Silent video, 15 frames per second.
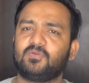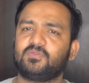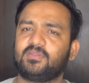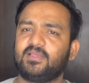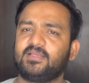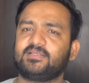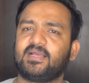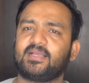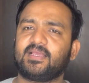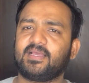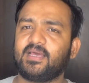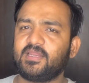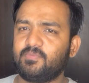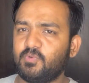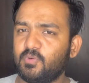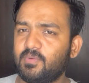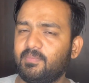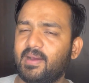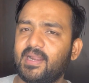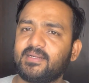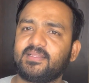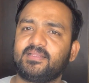होते हैं जाके गरीबों में
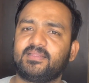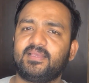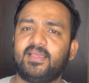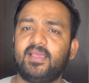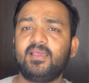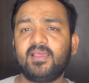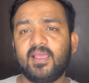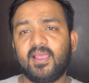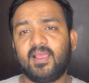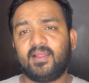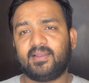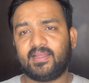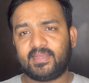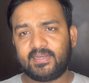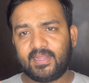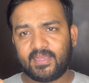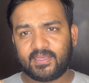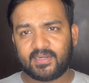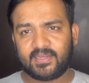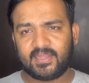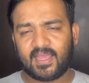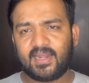बांट देते हैं लेकिन एक
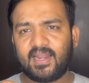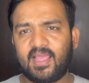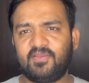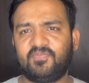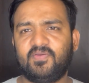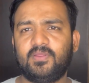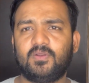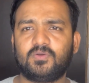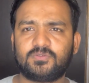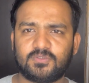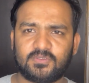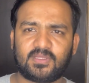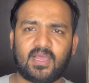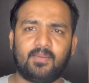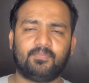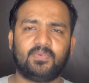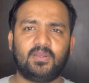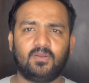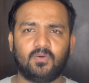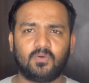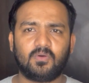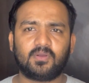रियल लाइफ हीरो जो था अपने
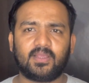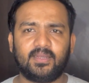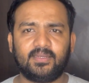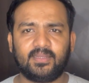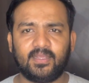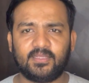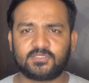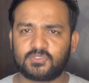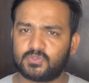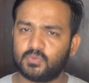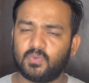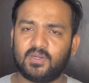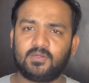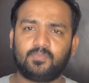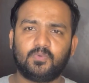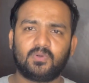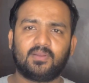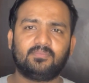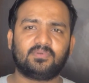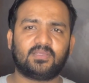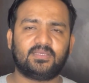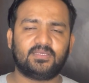लोगों के लिए
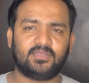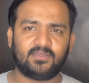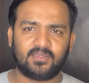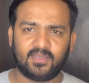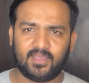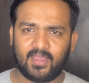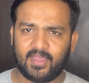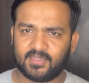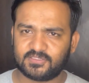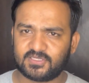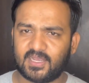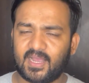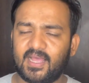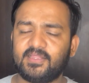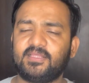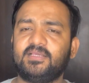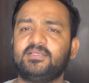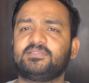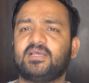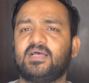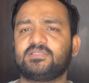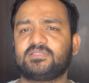स्टुअर्टपुरम की एक जगह थी
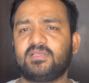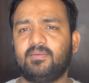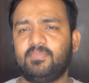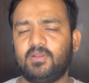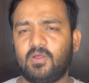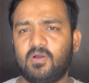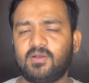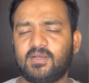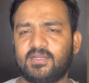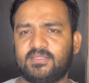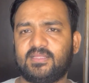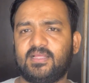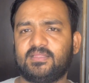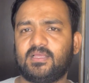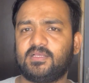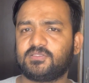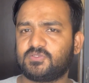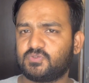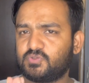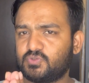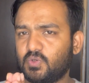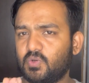जहां से ये बिलोंग करता था
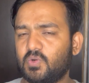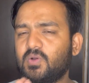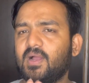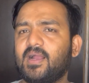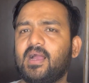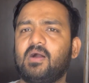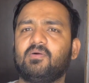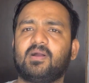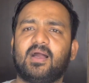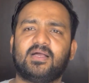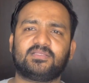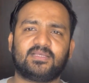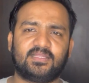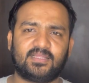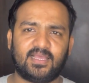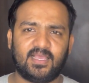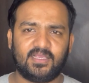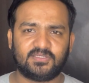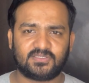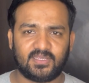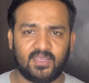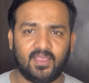चोरों का गांव कहा जाता
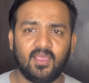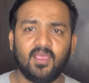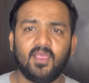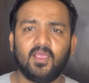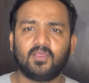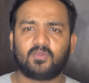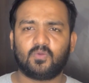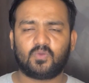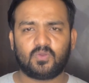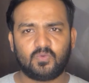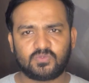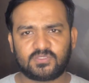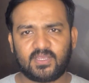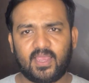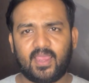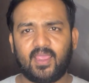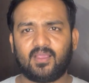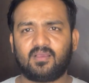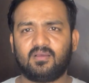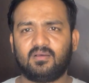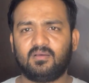है इसे क्योंकि उसे एक